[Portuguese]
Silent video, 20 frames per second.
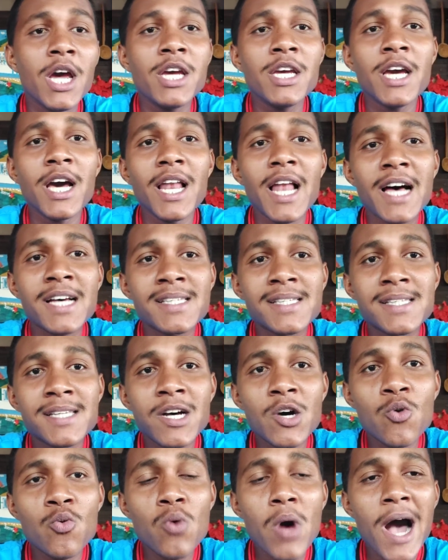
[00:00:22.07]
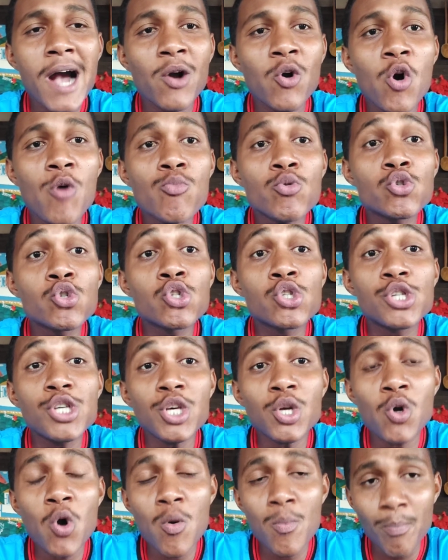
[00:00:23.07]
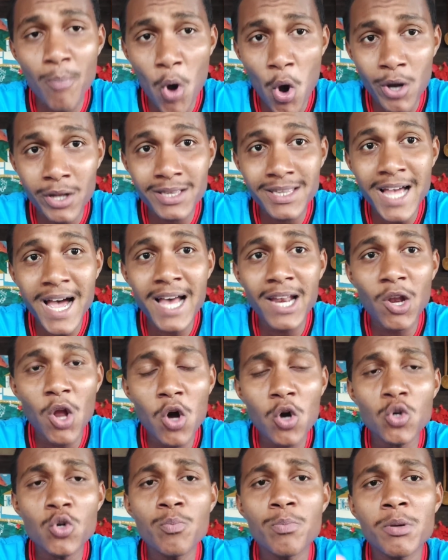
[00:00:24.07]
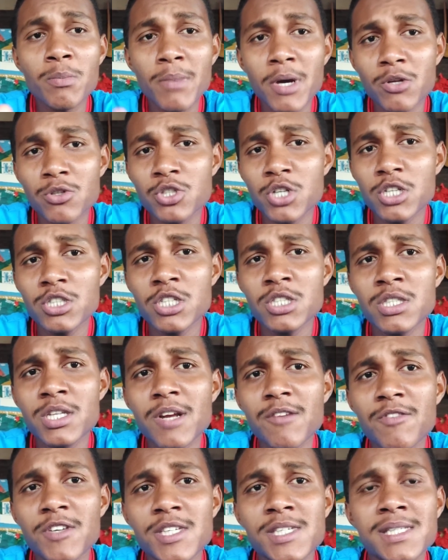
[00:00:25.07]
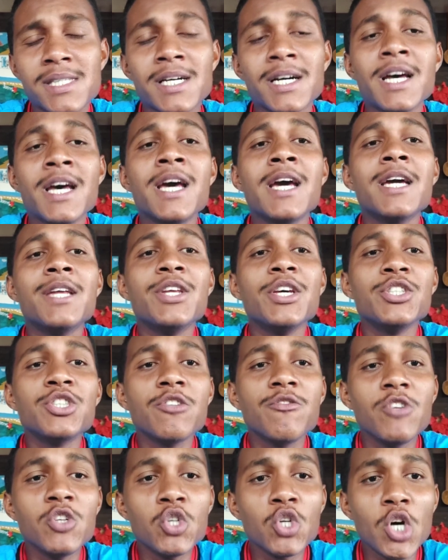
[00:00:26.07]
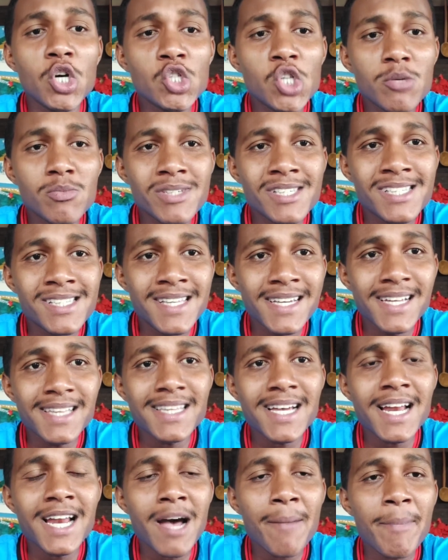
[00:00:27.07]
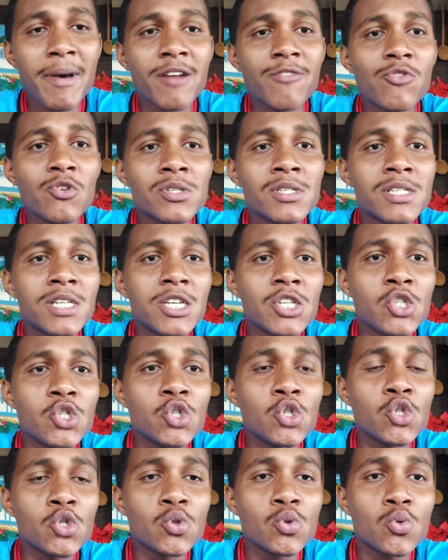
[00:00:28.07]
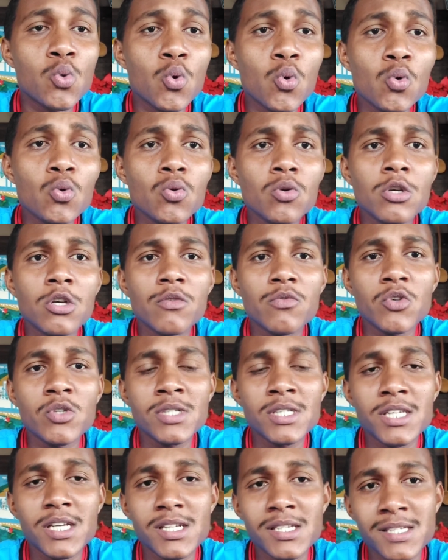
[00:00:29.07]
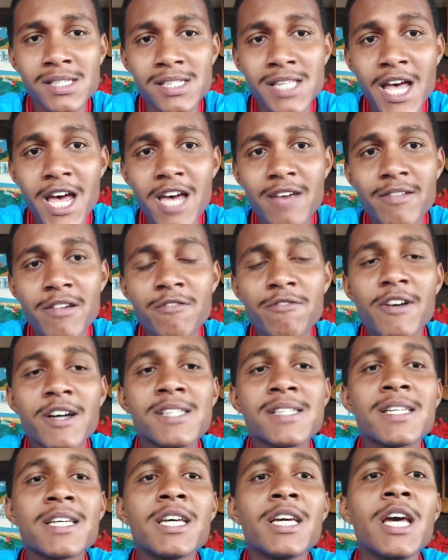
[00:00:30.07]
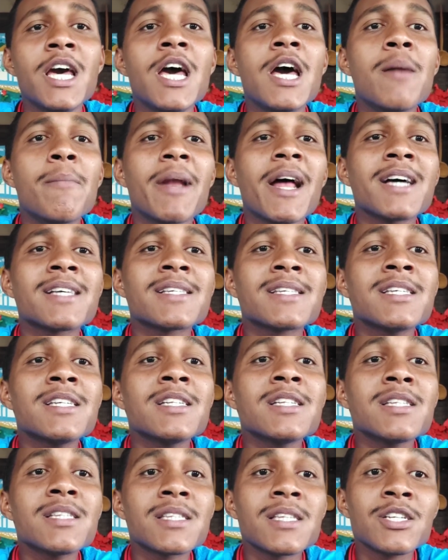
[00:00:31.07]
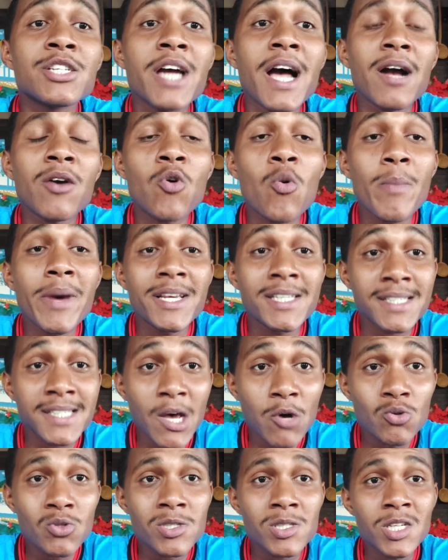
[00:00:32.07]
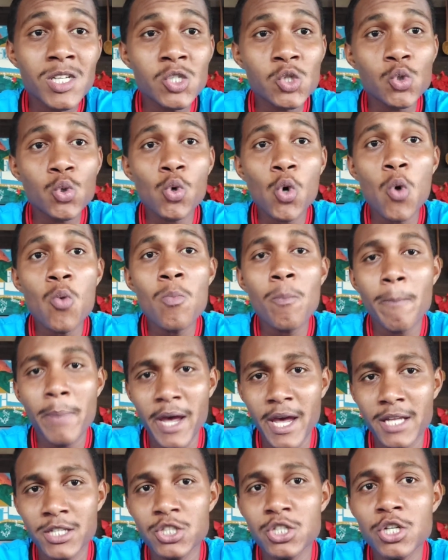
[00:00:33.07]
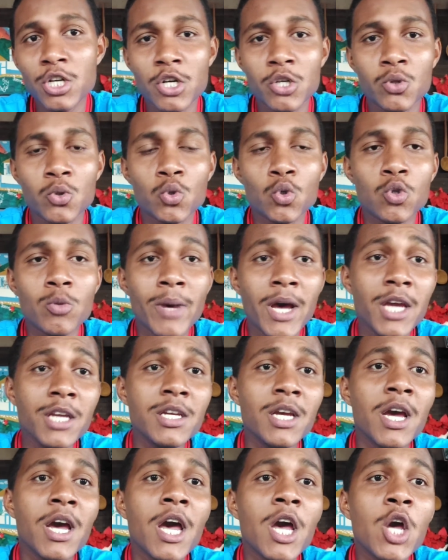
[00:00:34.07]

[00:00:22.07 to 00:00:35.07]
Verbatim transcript: em relação a como se comportar logo no primeiro dia de entrevista. Neste vídeo nós vamos detalhar para vocês tudo o que vocês devem fazer para assim já começar o censo com o pé direito, tudo bem?